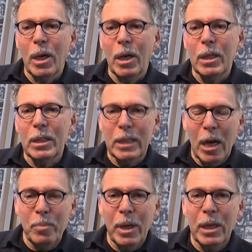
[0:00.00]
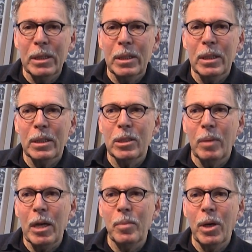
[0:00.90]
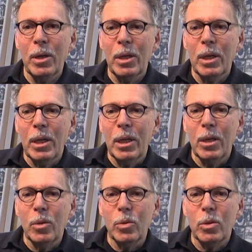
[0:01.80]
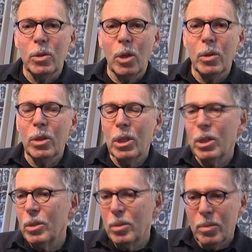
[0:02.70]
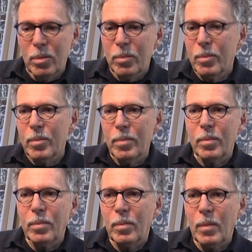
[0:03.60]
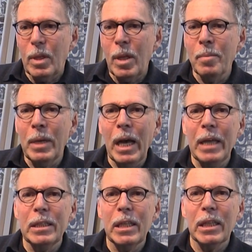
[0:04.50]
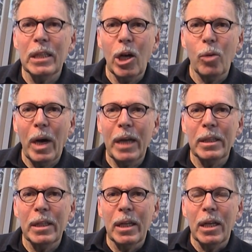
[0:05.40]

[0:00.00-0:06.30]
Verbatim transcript: äh, in Japan zweimal und dann in Malaysia, Taiwan,